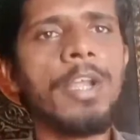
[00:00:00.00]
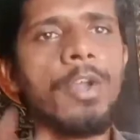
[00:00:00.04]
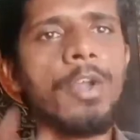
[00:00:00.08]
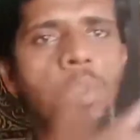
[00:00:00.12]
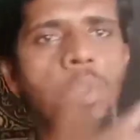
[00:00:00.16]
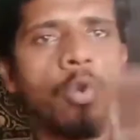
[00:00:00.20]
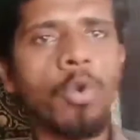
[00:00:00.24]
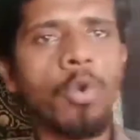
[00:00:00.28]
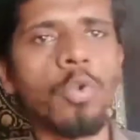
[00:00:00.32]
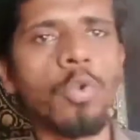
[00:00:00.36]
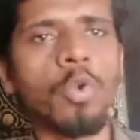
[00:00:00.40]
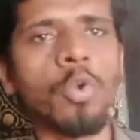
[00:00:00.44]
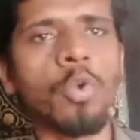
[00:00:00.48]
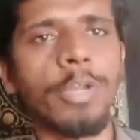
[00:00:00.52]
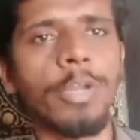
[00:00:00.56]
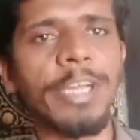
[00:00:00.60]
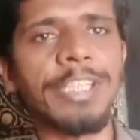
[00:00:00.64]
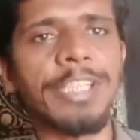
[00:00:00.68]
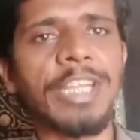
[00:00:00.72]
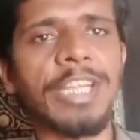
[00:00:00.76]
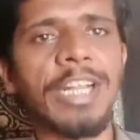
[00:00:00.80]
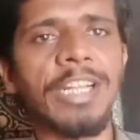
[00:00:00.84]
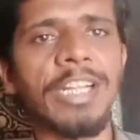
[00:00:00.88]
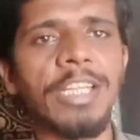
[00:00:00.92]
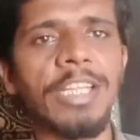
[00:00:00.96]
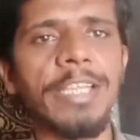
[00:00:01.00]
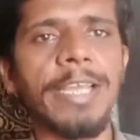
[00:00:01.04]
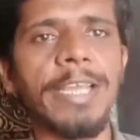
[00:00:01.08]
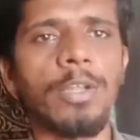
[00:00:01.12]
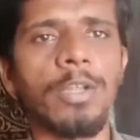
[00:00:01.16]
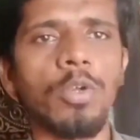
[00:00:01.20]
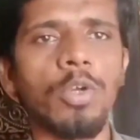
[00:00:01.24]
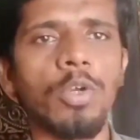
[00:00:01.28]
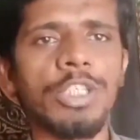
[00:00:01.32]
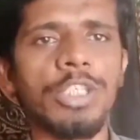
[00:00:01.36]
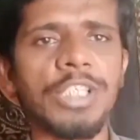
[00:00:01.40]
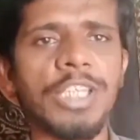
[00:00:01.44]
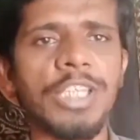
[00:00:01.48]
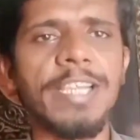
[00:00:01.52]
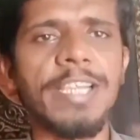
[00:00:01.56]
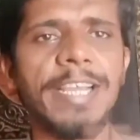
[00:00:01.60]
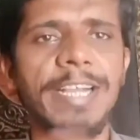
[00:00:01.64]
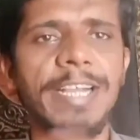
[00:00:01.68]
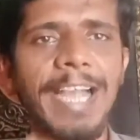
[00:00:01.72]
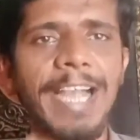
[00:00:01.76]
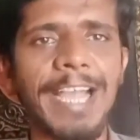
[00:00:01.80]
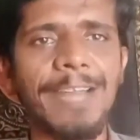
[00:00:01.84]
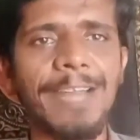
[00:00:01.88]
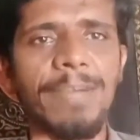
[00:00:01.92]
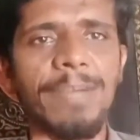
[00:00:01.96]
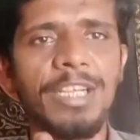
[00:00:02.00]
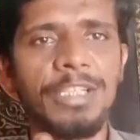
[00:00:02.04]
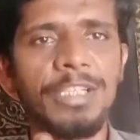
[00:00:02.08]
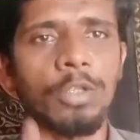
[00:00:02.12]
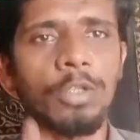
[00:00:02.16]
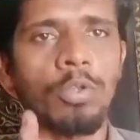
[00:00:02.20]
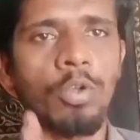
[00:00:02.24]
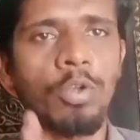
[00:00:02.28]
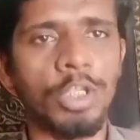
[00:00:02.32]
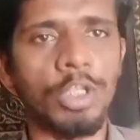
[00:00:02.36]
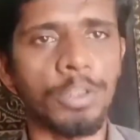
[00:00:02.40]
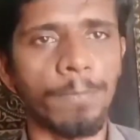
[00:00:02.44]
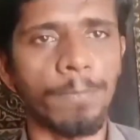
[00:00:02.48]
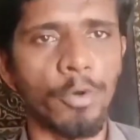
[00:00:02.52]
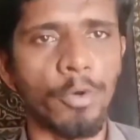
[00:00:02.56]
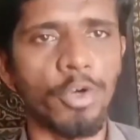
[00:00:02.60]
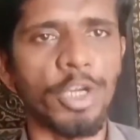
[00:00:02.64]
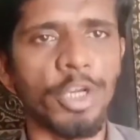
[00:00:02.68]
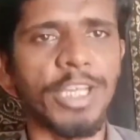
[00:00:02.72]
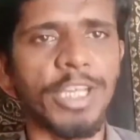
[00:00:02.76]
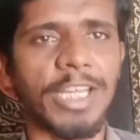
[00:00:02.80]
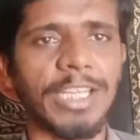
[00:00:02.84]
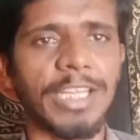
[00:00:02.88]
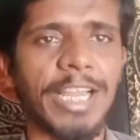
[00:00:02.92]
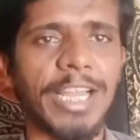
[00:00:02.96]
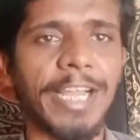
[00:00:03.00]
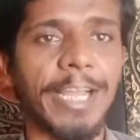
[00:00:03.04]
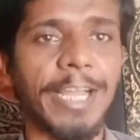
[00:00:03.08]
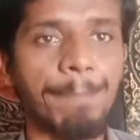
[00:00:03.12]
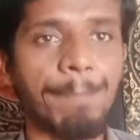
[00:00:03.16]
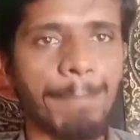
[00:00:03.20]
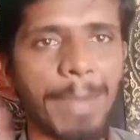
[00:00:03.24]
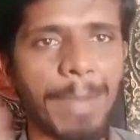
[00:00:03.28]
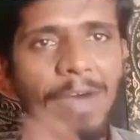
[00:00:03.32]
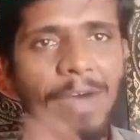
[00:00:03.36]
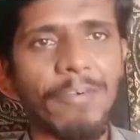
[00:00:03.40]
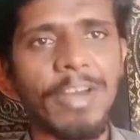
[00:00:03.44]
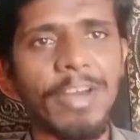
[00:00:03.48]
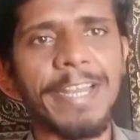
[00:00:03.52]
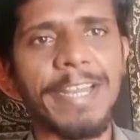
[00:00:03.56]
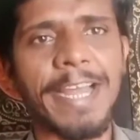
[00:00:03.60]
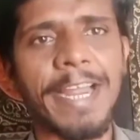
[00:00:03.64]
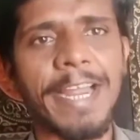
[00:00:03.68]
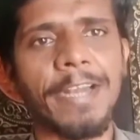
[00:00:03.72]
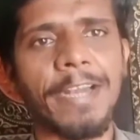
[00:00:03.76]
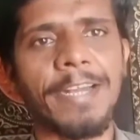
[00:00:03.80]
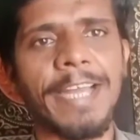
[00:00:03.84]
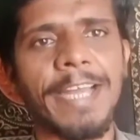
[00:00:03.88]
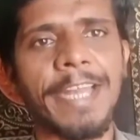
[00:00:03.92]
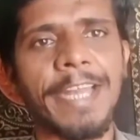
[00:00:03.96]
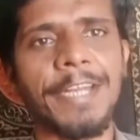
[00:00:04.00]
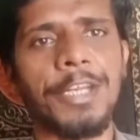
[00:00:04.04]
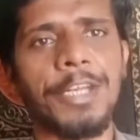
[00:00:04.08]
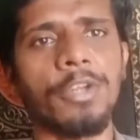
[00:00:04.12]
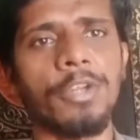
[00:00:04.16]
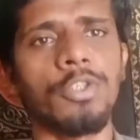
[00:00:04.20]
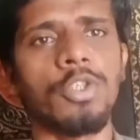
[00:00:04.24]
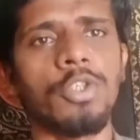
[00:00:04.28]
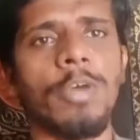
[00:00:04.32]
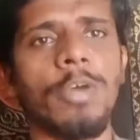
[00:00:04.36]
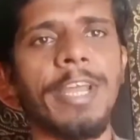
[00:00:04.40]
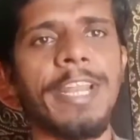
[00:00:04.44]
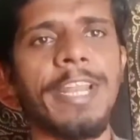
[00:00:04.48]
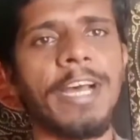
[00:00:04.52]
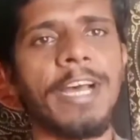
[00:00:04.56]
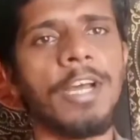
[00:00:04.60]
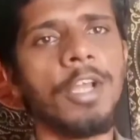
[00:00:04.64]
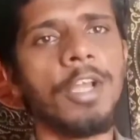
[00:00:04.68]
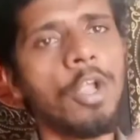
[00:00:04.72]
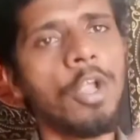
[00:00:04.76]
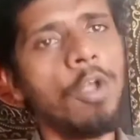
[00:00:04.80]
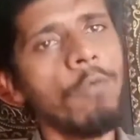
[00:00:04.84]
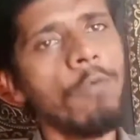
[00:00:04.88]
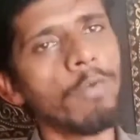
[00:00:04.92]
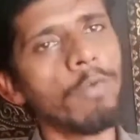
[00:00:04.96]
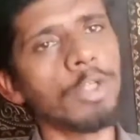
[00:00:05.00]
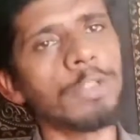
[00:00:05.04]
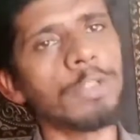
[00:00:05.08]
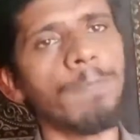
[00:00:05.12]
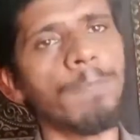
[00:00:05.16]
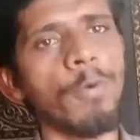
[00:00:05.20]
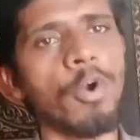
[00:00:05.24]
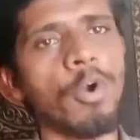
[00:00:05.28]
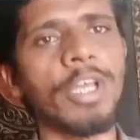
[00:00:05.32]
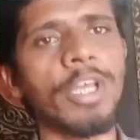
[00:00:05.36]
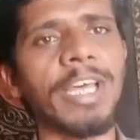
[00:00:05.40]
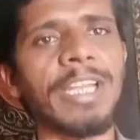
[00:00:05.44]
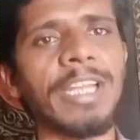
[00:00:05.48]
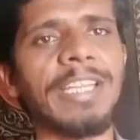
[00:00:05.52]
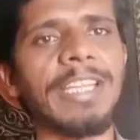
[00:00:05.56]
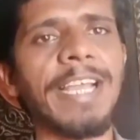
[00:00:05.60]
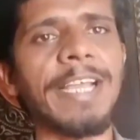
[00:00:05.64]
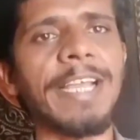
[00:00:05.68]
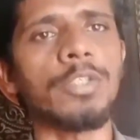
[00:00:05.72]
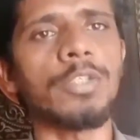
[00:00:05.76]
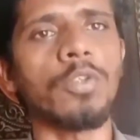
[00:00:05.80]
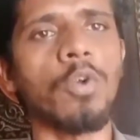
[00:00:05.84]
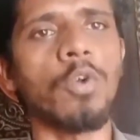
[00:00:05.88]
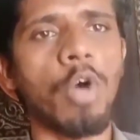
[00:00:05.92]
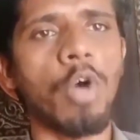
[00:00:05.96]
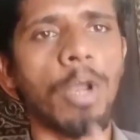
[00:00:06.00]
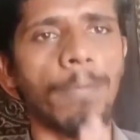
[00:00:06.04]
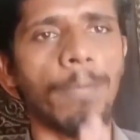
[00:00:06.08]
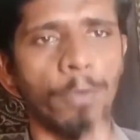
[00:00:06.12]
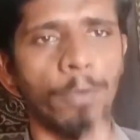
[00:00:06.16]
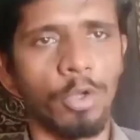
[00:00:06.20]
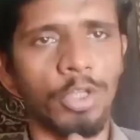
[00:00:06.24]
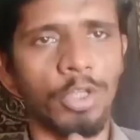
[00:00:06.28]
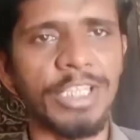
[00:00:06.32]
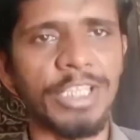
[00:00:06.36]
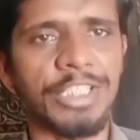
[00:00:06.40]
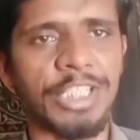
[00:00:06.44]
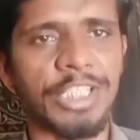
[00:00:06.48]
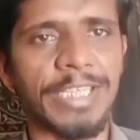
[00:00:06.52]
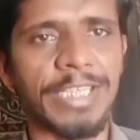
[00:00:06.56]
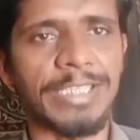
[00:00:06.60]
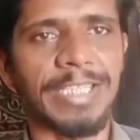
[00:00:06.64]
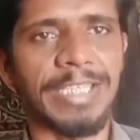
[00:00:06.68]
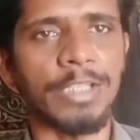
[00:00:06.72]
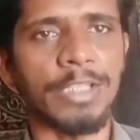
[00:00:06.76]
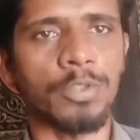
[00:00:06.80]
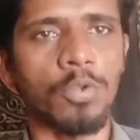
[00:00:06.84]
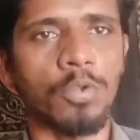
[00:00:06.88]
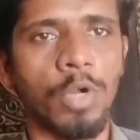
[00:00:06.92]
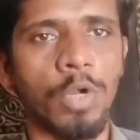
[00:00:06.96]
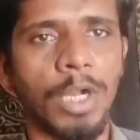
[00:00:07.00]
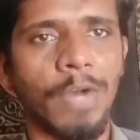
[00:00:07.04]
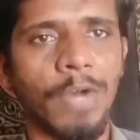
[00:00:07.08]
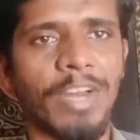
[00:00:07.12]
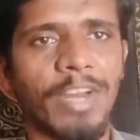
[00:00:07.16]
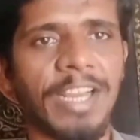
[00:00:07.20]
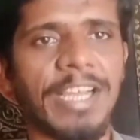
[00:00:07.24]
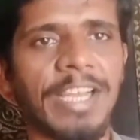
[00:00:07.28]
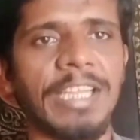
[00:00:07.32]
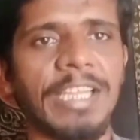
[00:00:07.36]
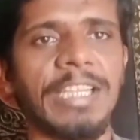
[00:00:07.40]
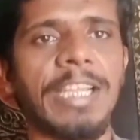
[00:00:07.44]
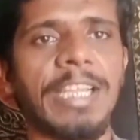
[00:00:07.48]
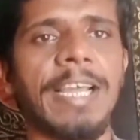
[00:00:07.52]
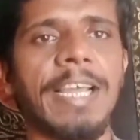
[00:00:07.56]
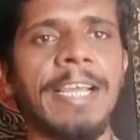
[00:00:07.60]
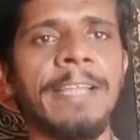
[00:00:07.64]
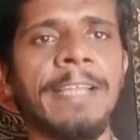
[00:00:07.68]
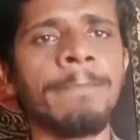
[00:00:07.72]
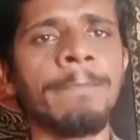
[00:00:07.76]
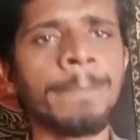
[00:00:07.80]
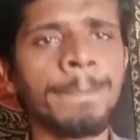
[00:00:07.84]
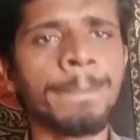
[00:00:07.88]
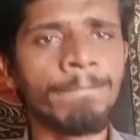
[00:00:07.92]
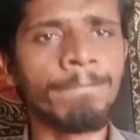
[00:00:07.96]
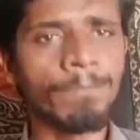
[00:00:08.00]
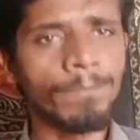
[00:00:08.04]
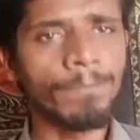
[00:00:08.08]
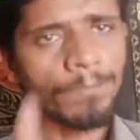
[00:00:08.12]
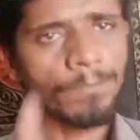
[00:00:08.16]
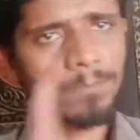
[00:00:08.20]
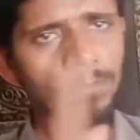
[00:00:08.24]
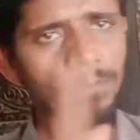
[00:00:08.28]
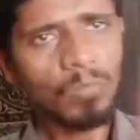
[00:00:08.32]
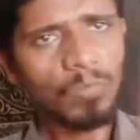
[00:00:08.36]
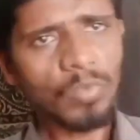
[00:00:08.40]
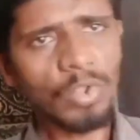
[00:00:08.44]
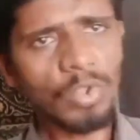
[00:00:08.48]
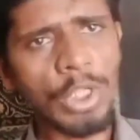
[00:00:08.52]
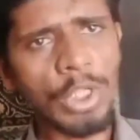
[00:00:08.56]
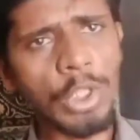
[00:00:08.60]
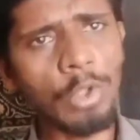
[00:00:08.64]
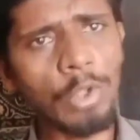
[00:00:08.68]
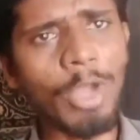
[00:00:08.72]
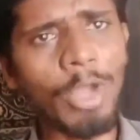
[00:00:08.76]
रुक रुक के चलती है तो इसीलिए काइन मास्टर थोड़ा सपोर्ट नहीं करता लेकिन पावर डायरेक्टर जो है ना वो सपोर्ट करता है इसको और बहुत अच्छे से इसको कवर करता है तो